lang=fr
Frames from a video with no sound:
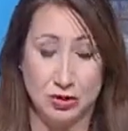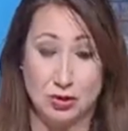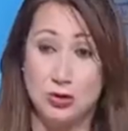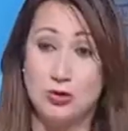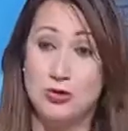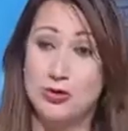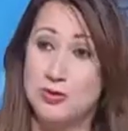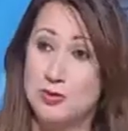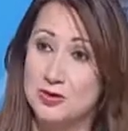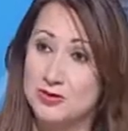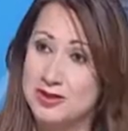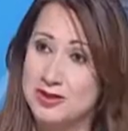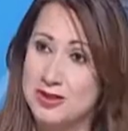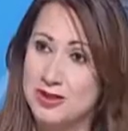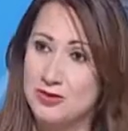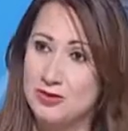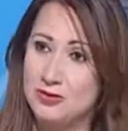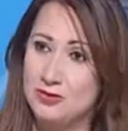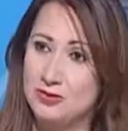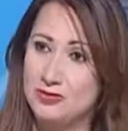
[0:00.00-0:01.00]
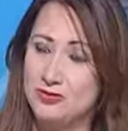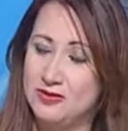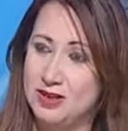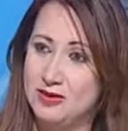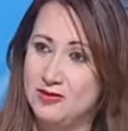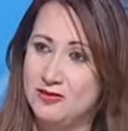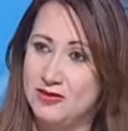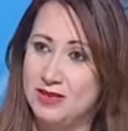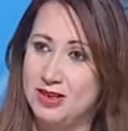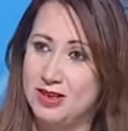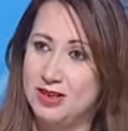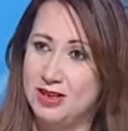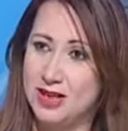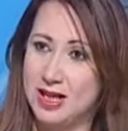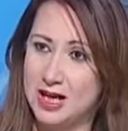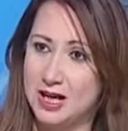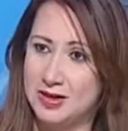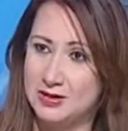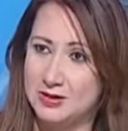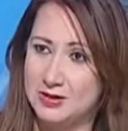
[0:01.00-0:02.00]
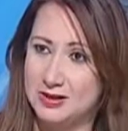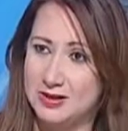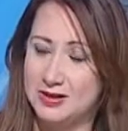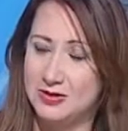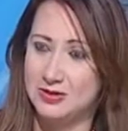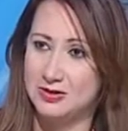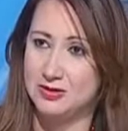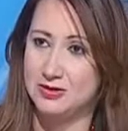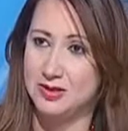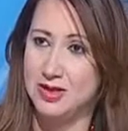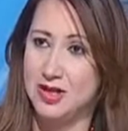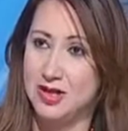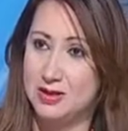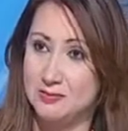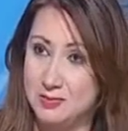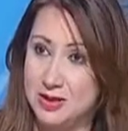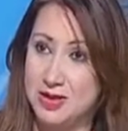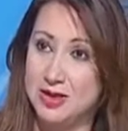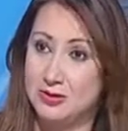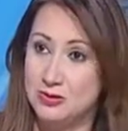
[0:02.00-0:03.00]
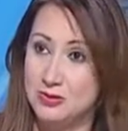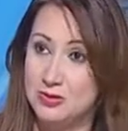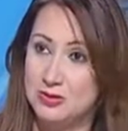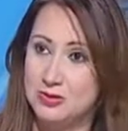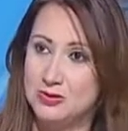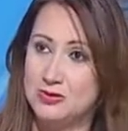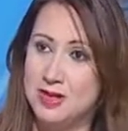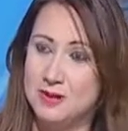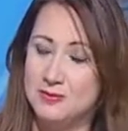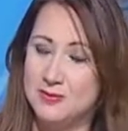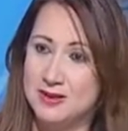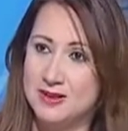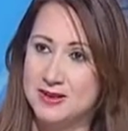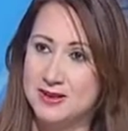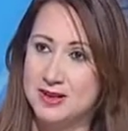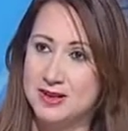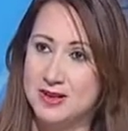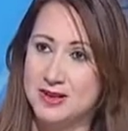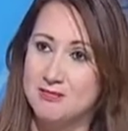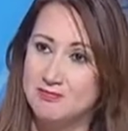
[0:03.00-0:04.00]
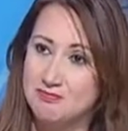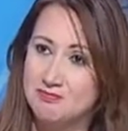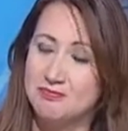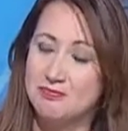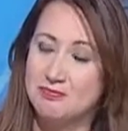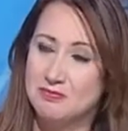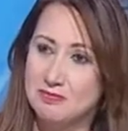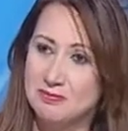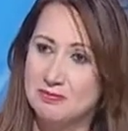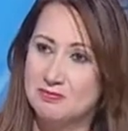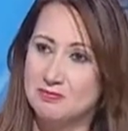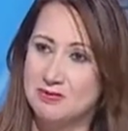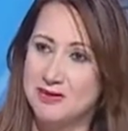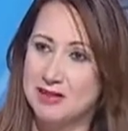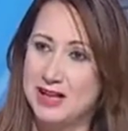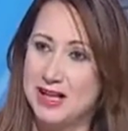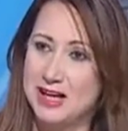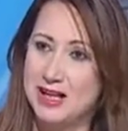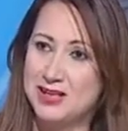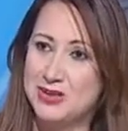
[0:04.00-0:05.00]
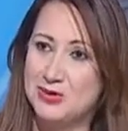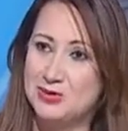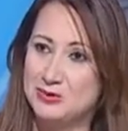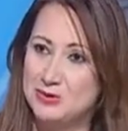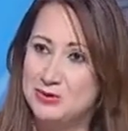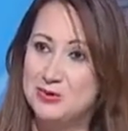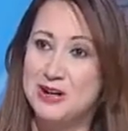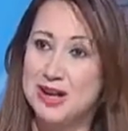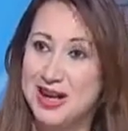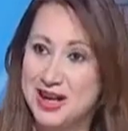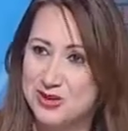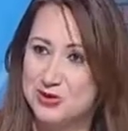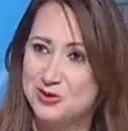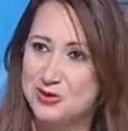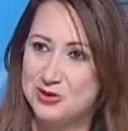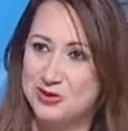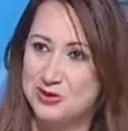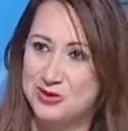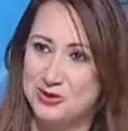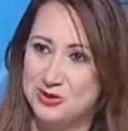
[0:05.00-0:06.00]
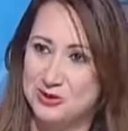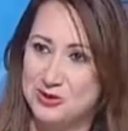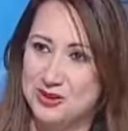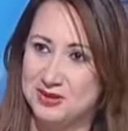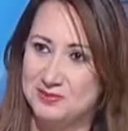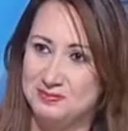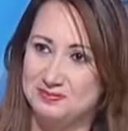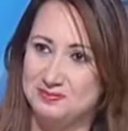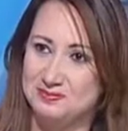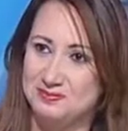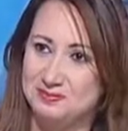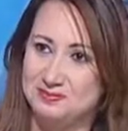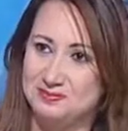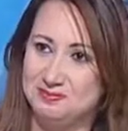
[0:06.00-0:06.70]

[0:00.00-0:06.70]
recommencer une nouvelle vie à l'Occident, mais le taux a baissé, grâce ou à cause de quoi